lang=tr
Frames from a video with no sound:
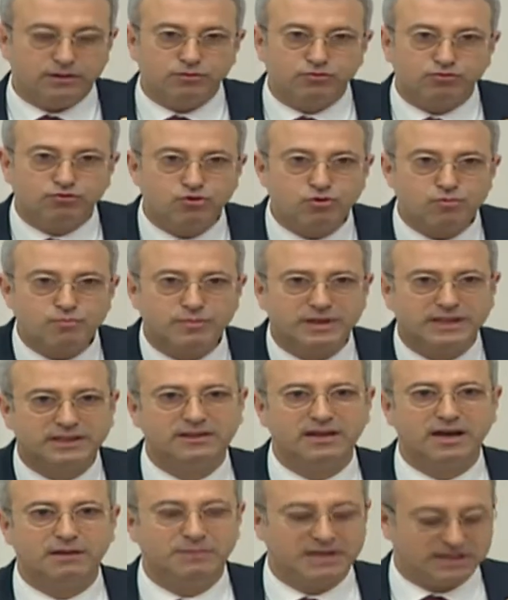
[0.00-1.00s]
Tüm
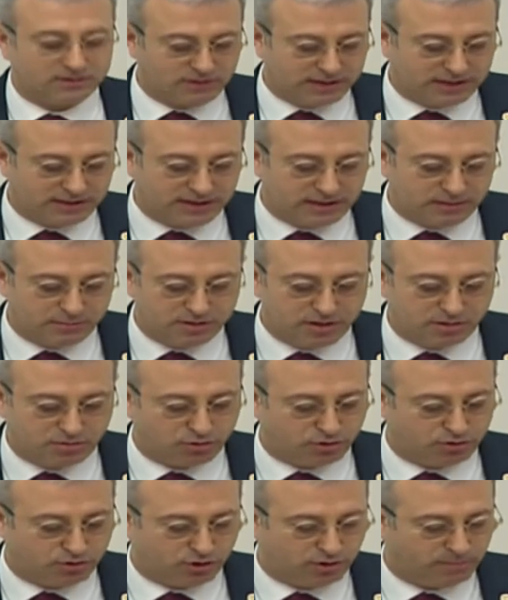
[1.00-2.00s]
iktidar milletvekillerimize
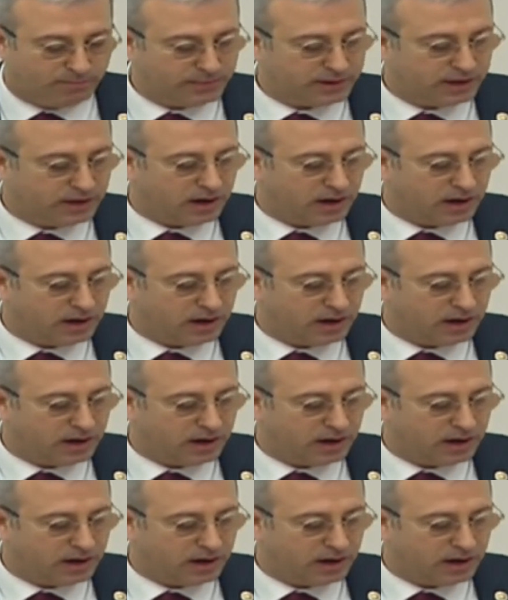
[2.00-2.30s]
soruyorum.